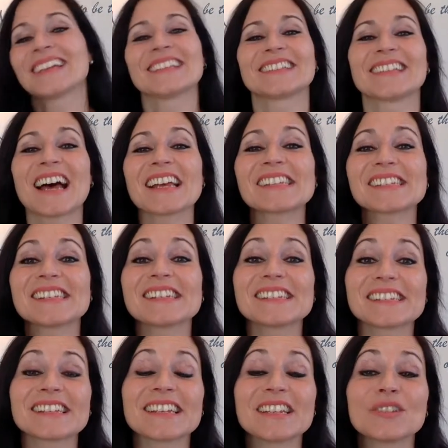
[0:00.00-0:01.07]
Das
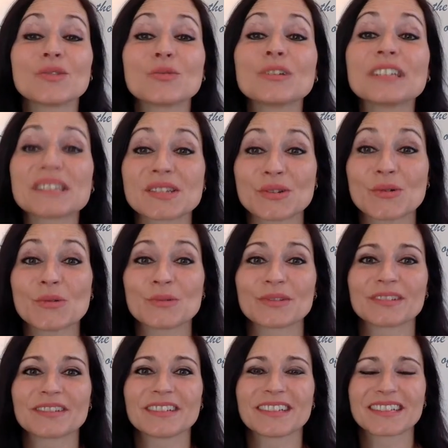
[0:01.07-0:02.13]
ist
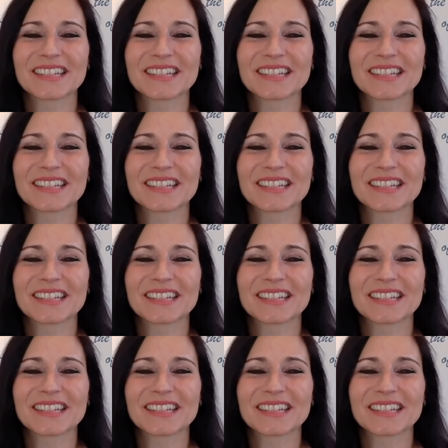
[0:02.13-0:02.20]
Intuition,